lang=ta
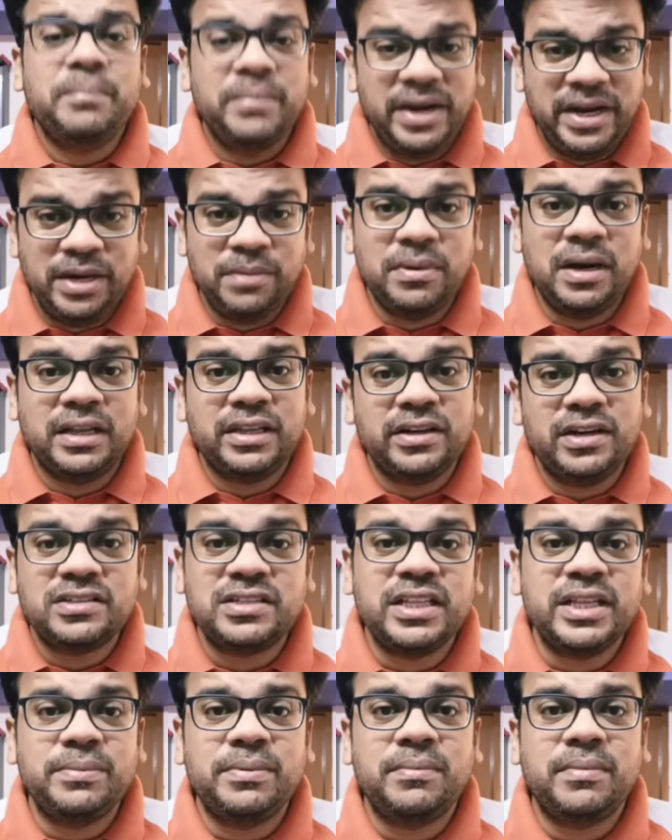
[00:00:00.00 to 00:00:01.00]
மீண்டும் அடுத்த
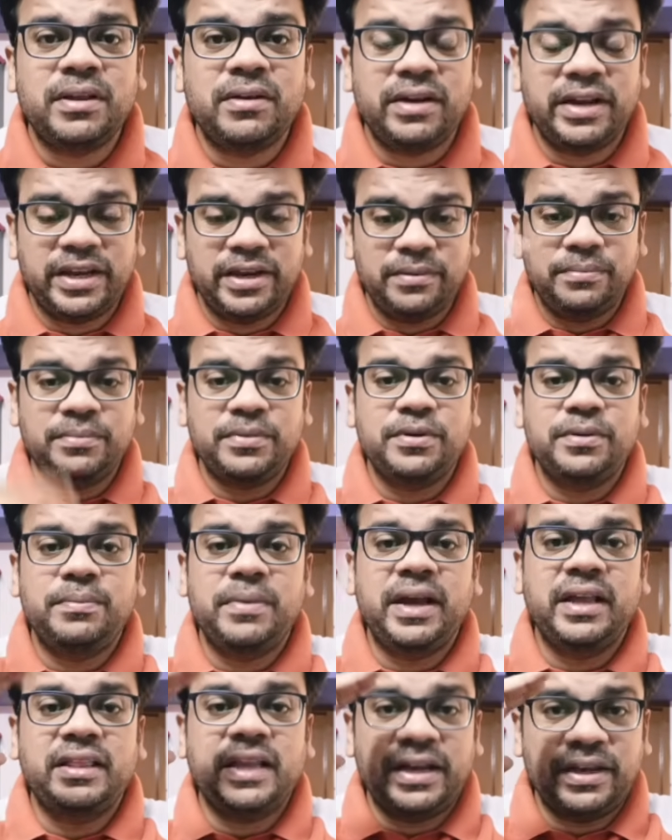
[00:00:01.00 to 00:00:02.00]
சந்திப்போம் அது வரைக்கும்
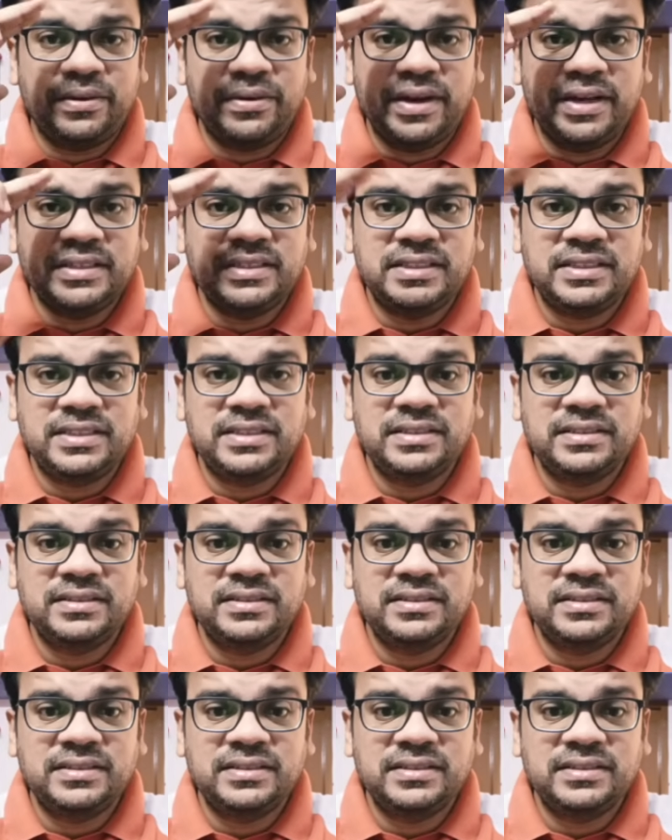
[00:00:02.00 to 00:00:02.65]
குட் பை தேங்க்யூ கைஸ்